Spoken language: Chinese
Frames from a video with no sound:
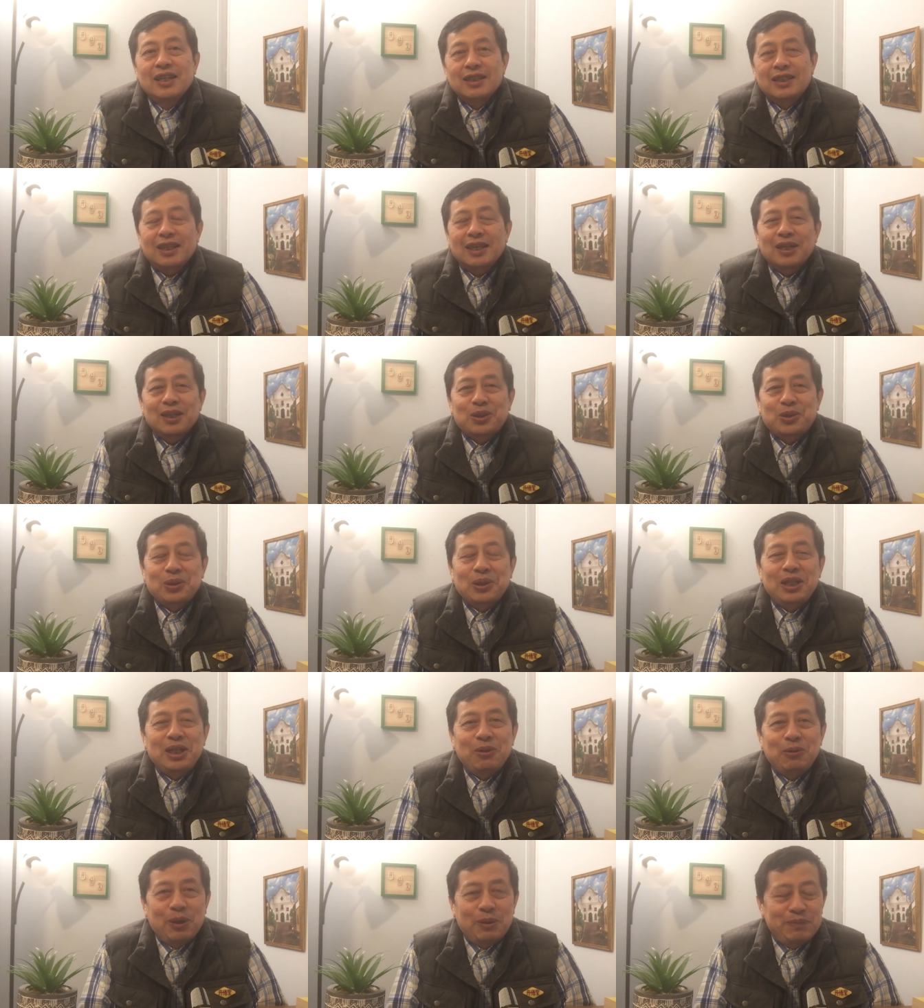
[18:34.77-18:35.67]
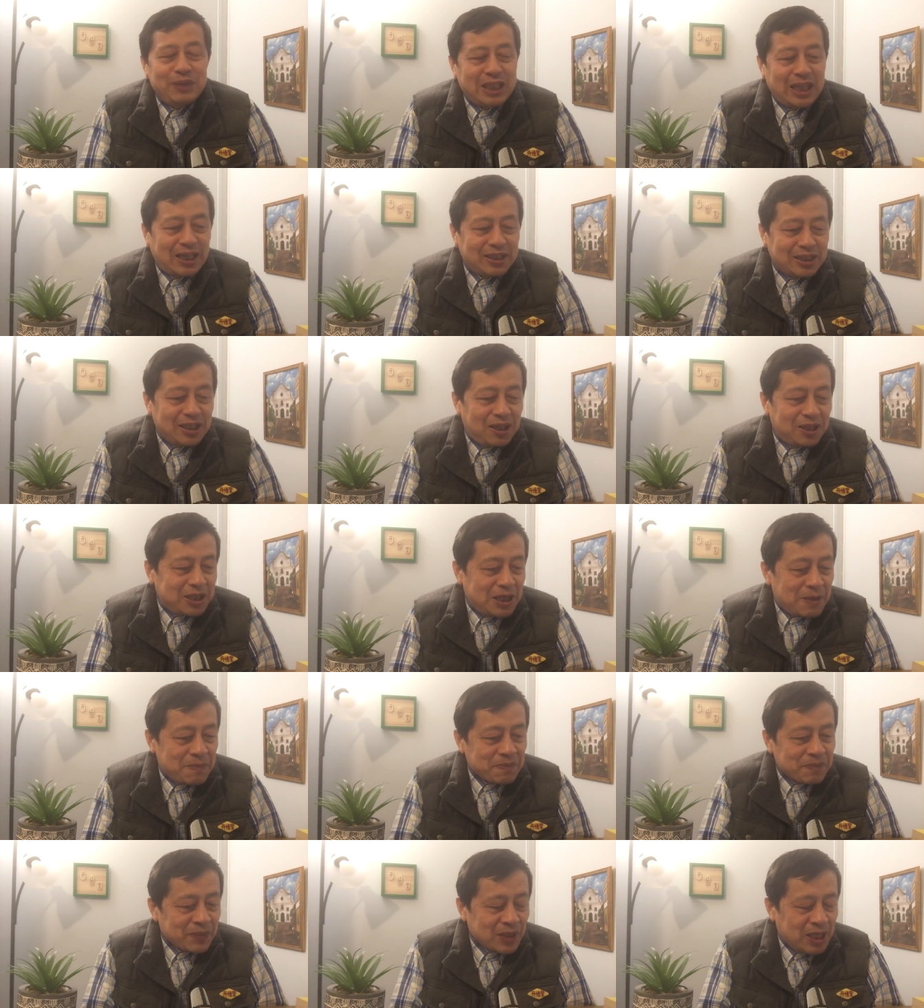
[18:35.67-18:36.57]
这个，所以我们讲到
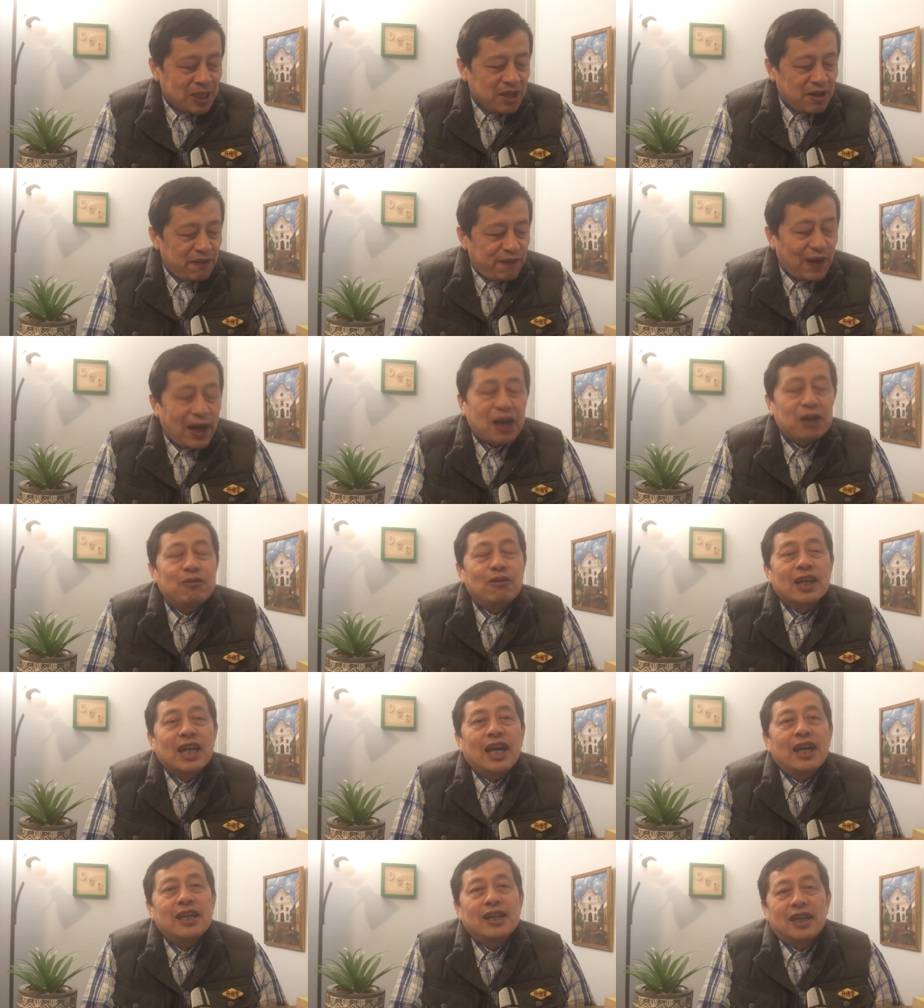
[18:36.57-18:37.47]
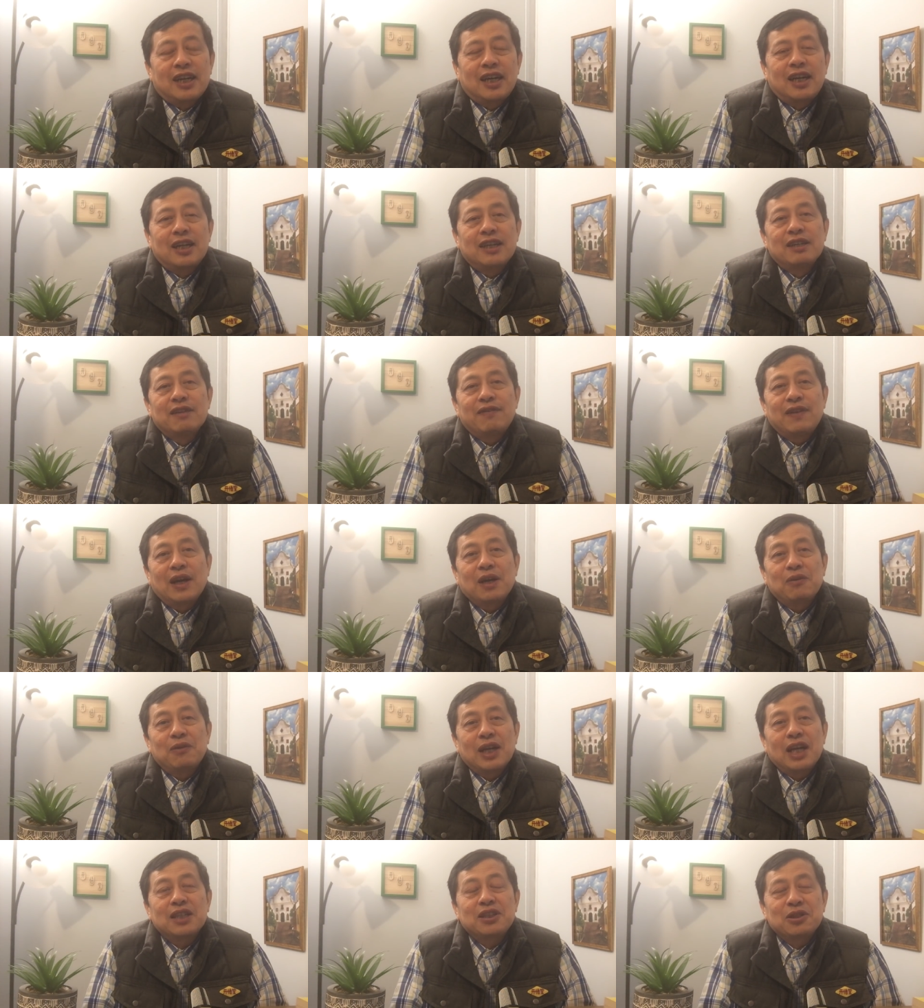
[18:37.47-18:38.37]
的反过
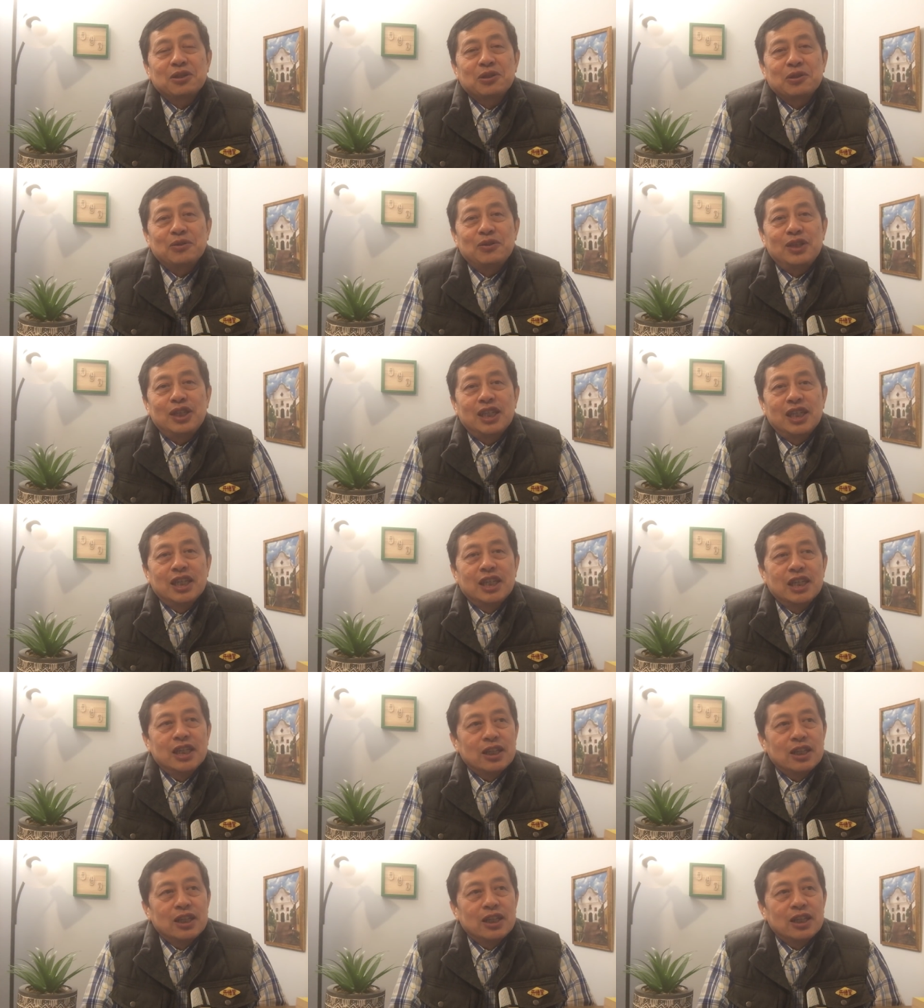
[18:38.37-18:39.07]
来就等于